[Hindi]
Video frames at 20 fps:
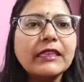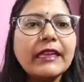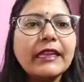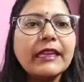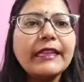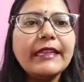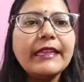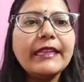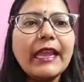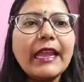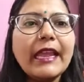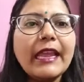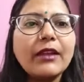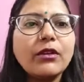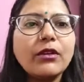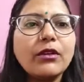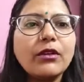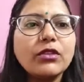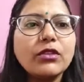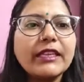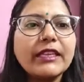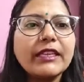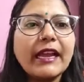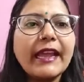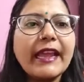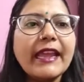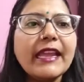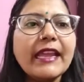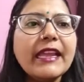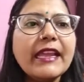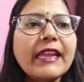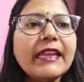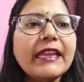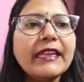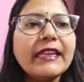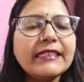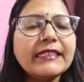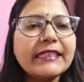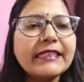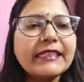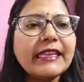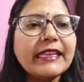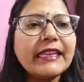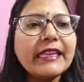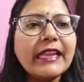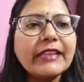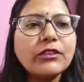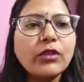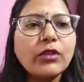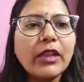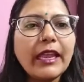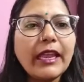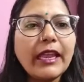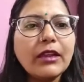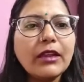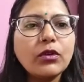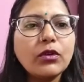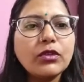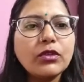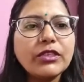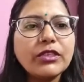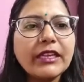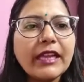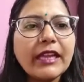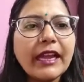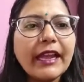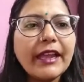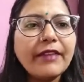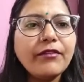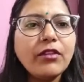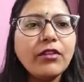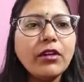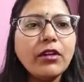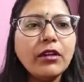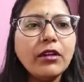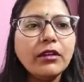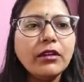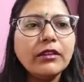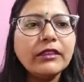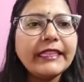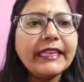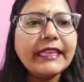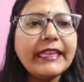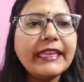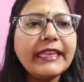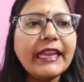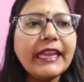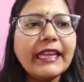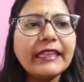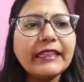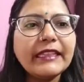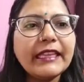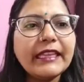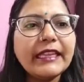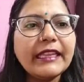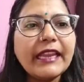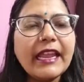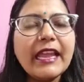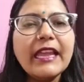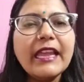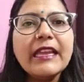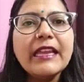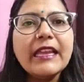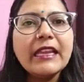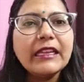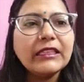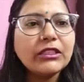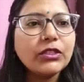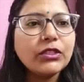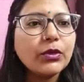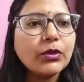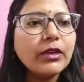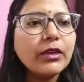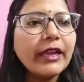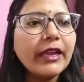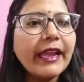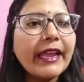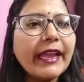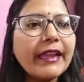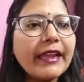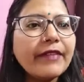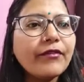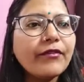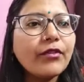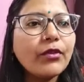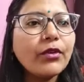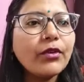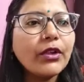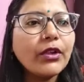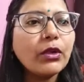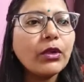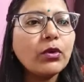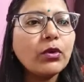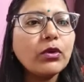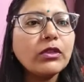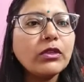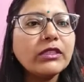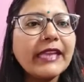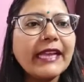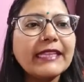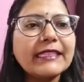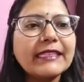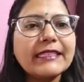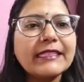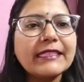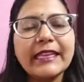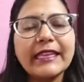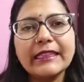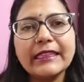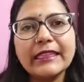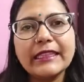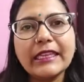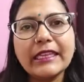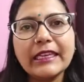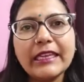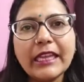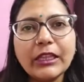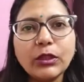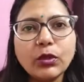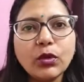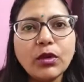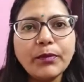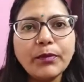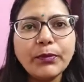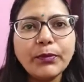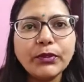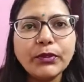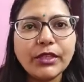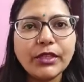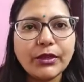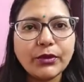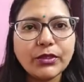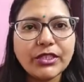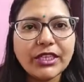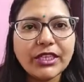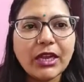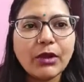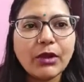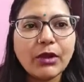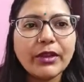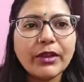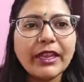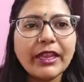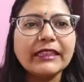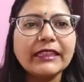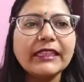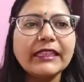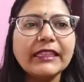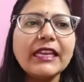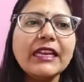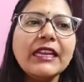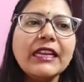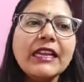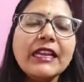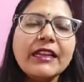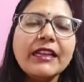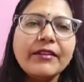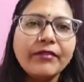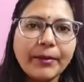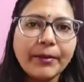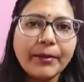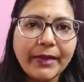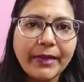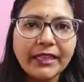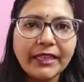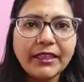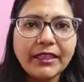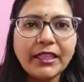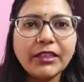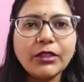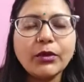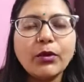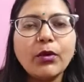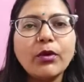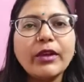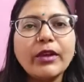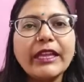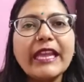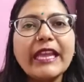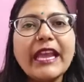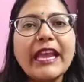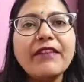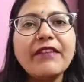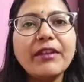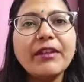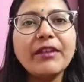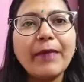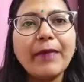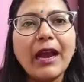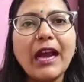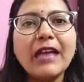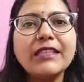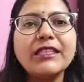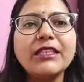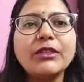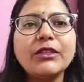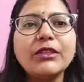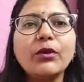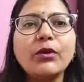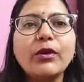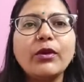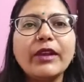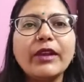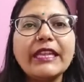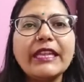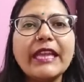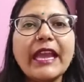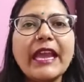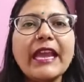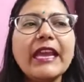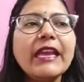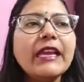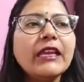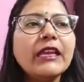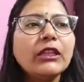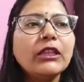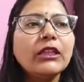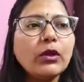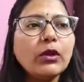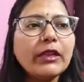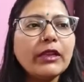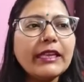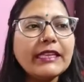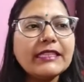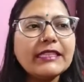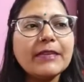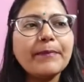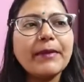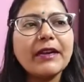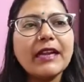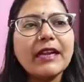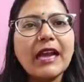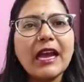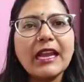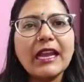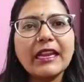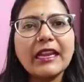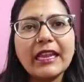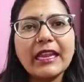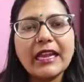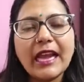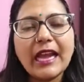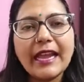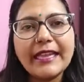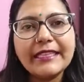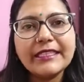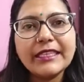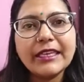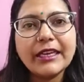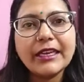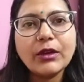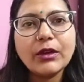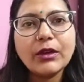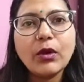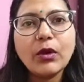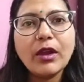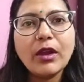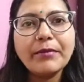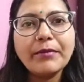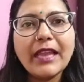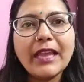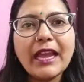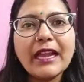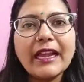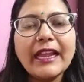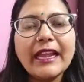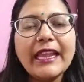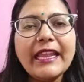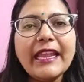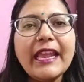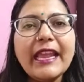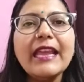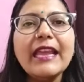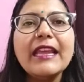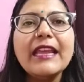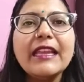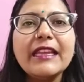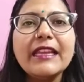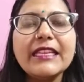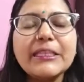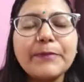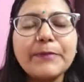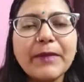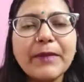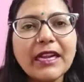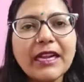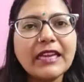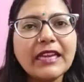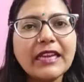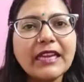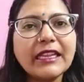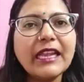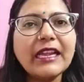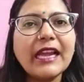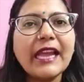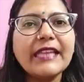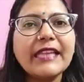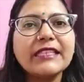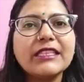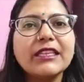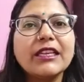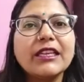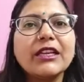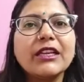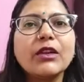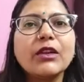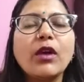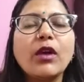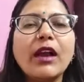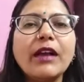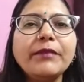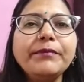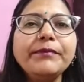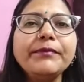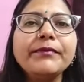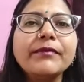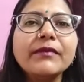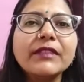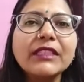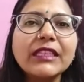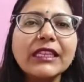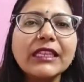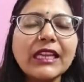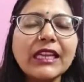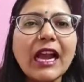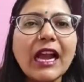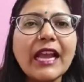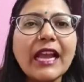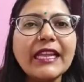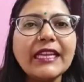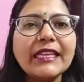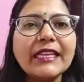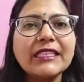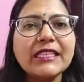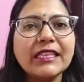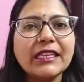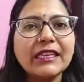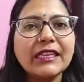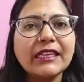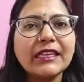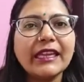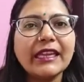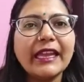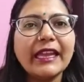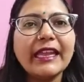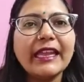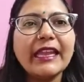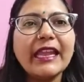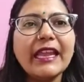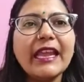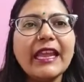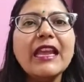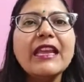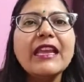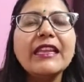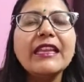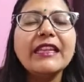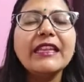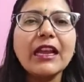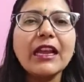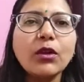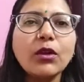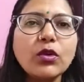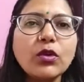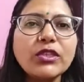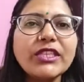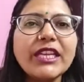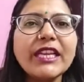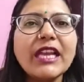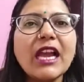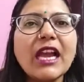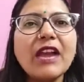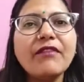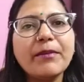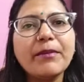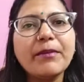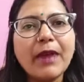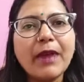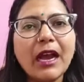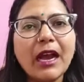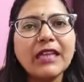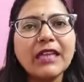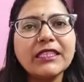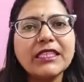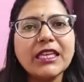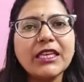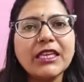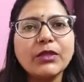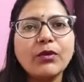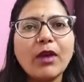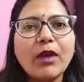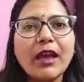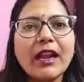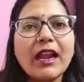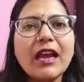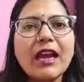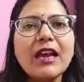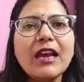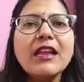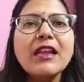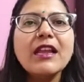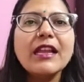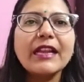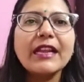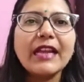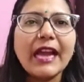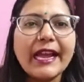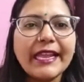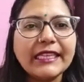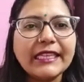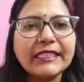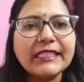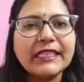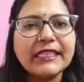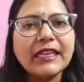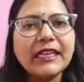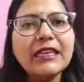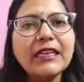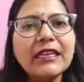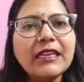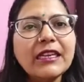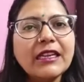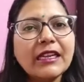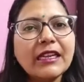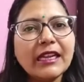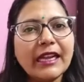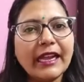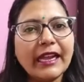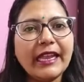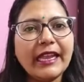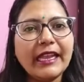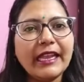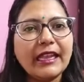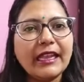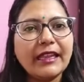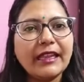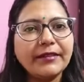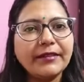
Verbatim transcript: ये एक कोशिका है इसकी ये जो एक कोशिका है वो धीरे धीरे जो है वो टू सेल्स के अंदर या दो पुत्री कोशिकाओं के अंदर विभेदित तो हो गई है विभाजित तो हो गई है तो इस प्रकार के कायिक जनन को हम क्या कहेंगे इस प्रकार के कायिक जनन को हम कायिक जनन कहेंगे या कोशिका विभाजन द्वारा कायिक जनन कहेंगे